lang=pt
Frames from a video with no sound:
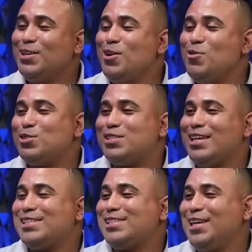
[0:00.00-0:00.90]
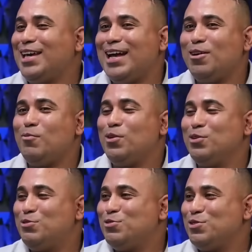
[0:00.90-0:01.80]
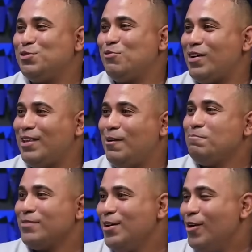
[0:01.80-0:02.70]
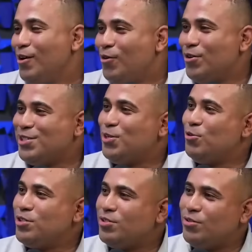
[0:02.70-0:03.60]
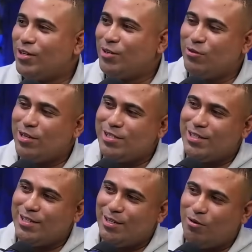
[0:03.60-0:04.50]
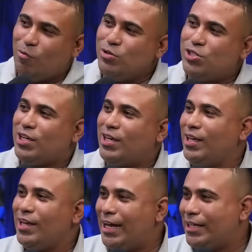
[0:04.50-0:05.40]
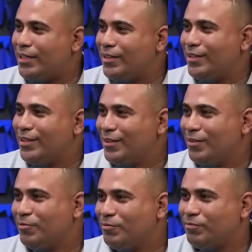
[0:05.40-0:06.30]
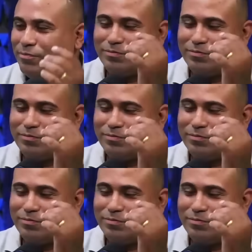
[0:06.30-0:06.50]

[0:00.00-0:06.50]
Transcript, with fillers: Não, eu sei assim, cara. É um modo de. de não, cara. eu sei, eu tô brincando. Hoje, hoje no Rio de Janeiro é igual Não, um tiquinho, hoje em dia você tá com uma